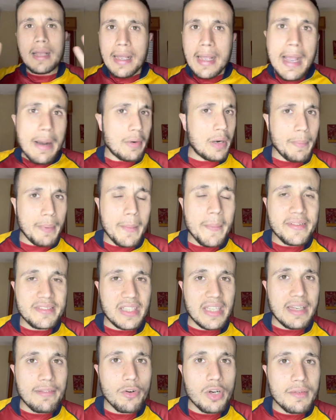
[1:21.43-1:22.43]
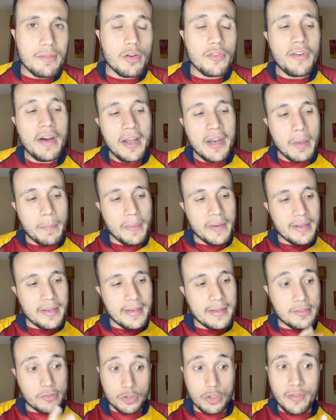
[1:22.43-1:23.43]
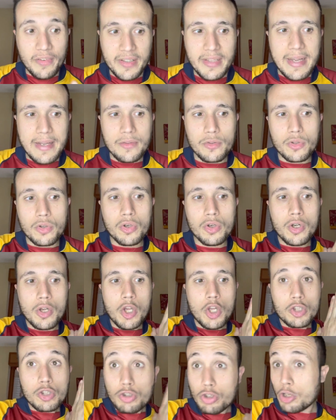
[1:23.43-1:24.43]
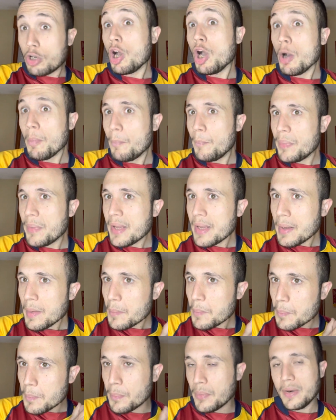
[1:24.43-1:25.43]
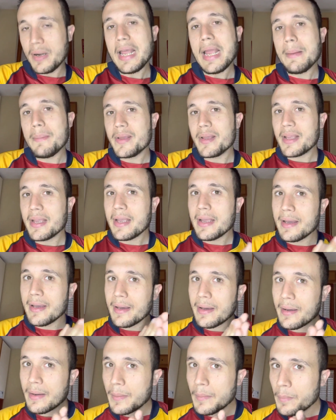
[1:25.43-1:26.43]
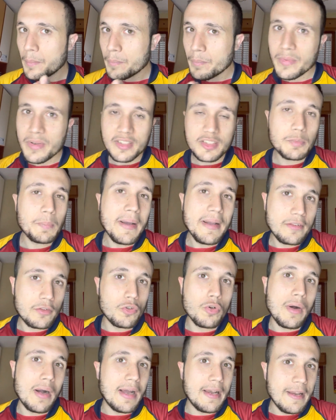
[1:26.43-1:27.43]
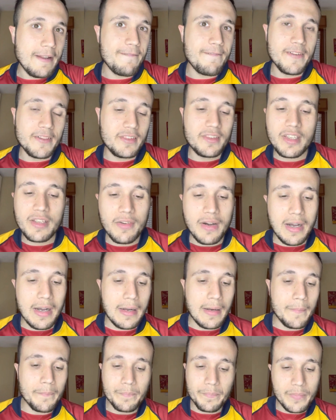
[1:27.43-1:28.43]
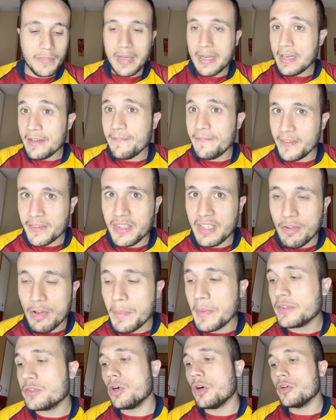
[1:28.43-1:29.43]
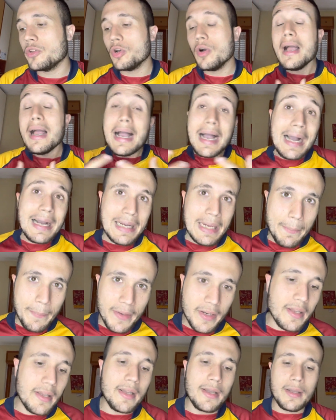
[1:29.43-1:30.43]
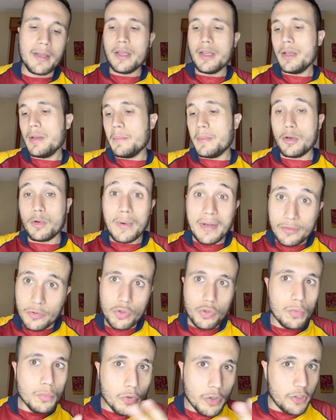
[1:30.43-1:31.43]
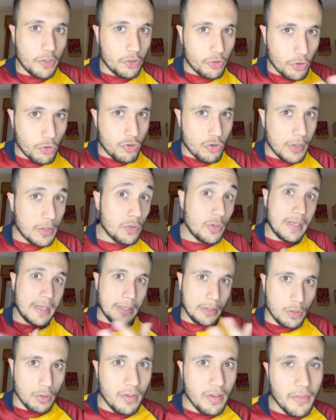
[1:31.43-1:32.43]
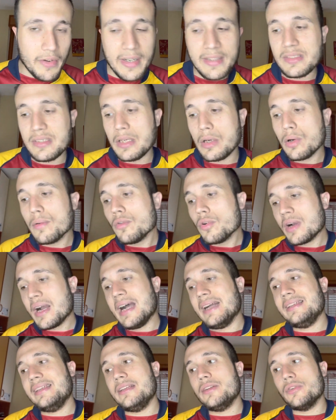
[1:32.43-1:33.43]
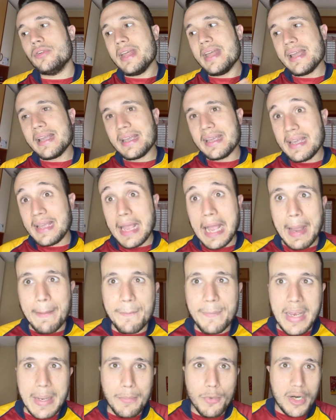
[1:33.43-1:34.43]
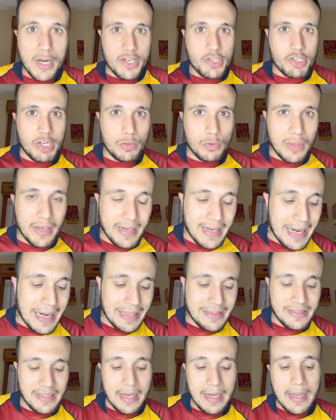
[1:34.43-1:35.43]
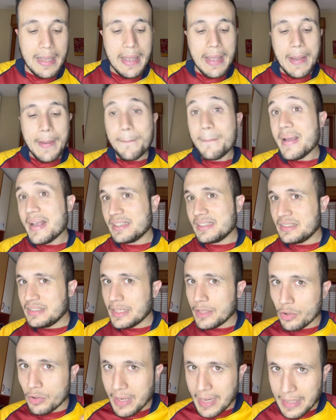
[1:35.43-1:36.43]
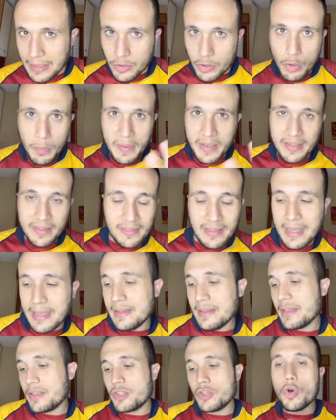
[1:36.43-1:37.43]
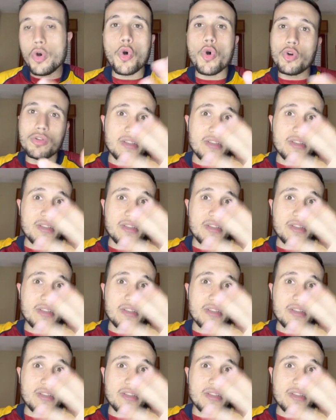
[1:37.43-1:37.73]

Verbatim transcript: È una premessa che volevo fare perché sto vedendo troppe polemiche rispetto all'effettiva, all'effettivo episodio. Anche perché, per quanto comunque ci sono giocatori che dovevano essere convocati, non è che abbiamo lasciato a casa Messi e Ronaldo, per intenderci, o